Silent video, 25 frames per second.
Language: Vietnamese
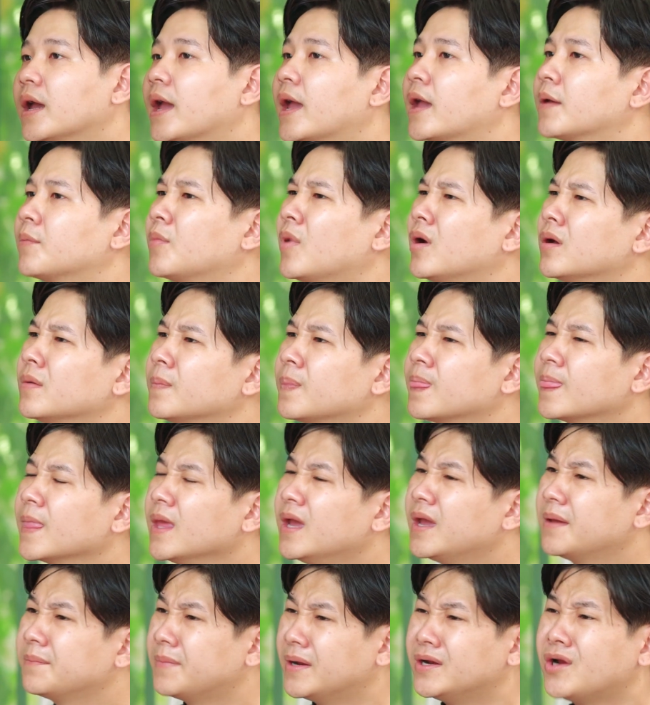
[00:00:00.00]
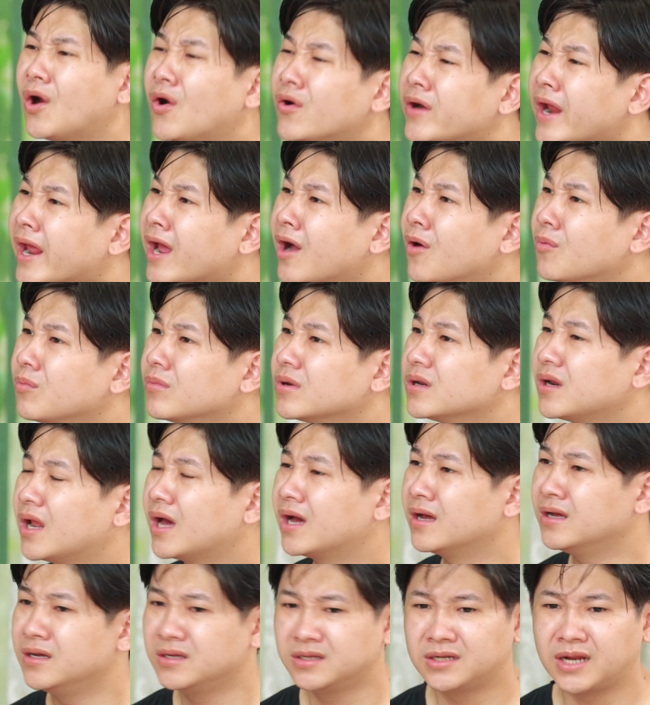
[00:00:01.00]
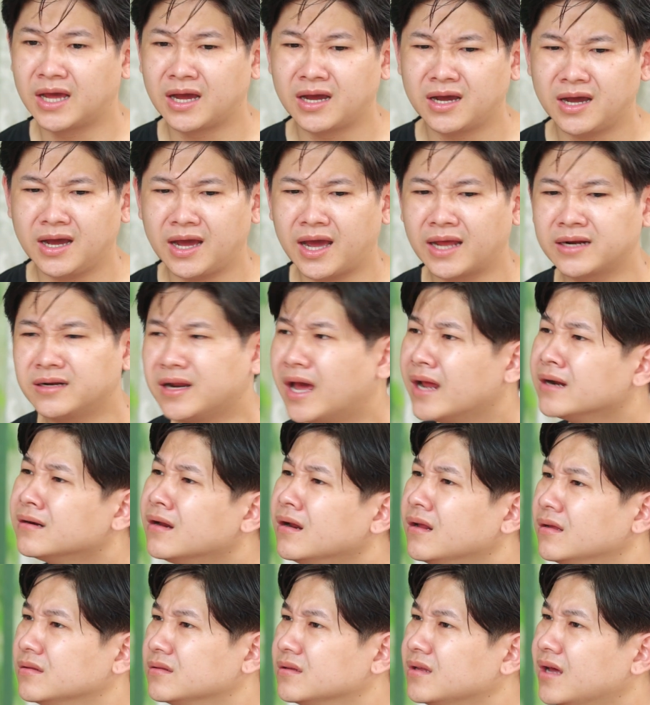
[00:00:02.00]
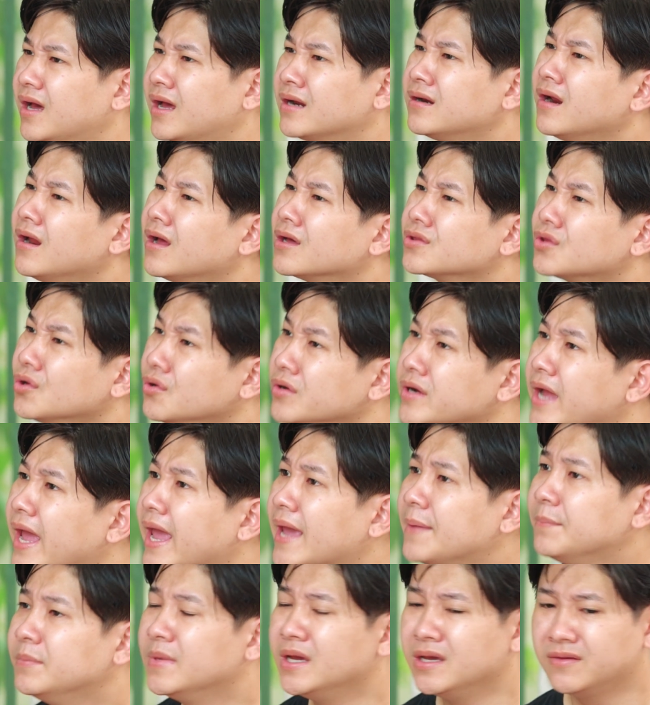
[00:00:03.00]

Em ơi, em thấy rõ ràng không? Là anh rất là thương em.